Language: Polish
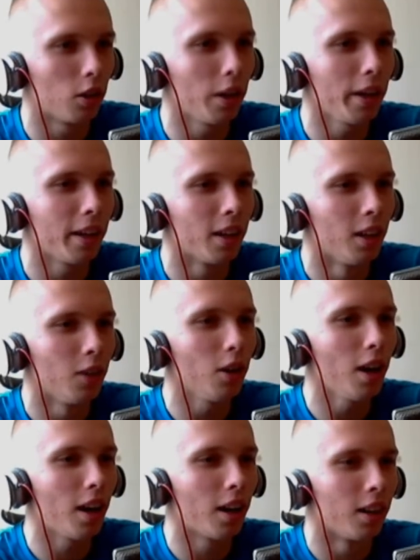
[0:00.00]
Oj! O!
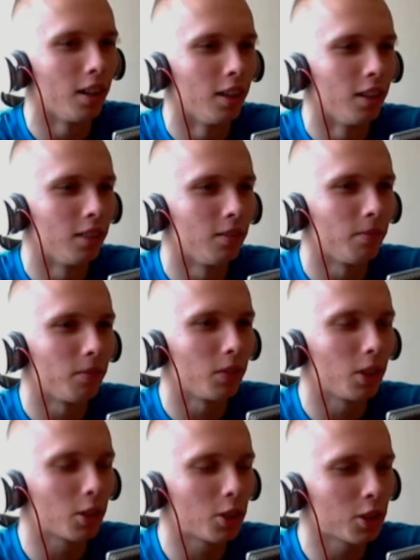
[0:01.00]

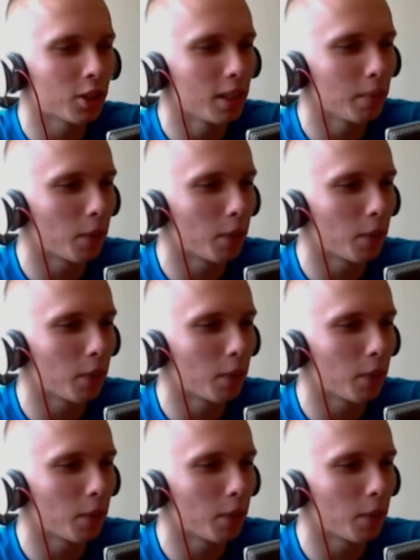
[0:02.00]
No to dzisiaj nie